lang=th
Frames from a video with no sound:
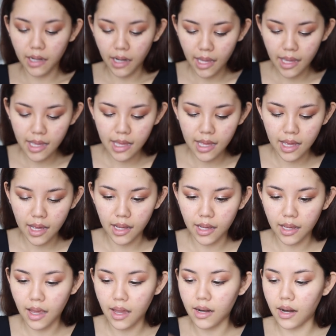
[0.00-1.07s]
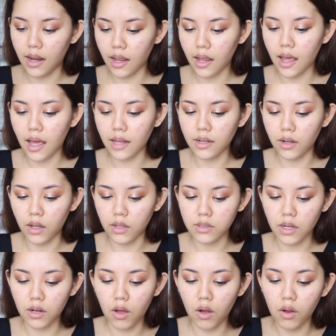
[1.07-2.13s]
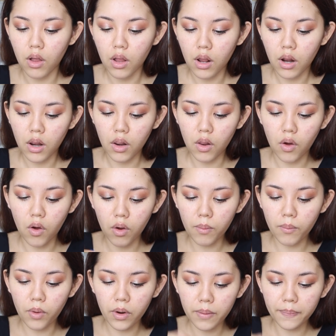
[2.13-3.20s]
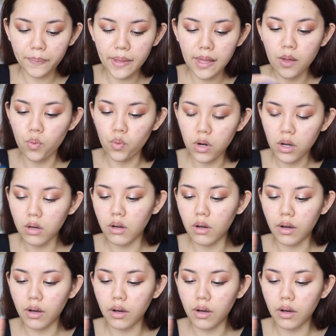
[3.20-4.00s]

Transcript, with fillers: นใกล้เคียงกันนะคะ เดี๋ยวเราจะลองลงบนผิวเล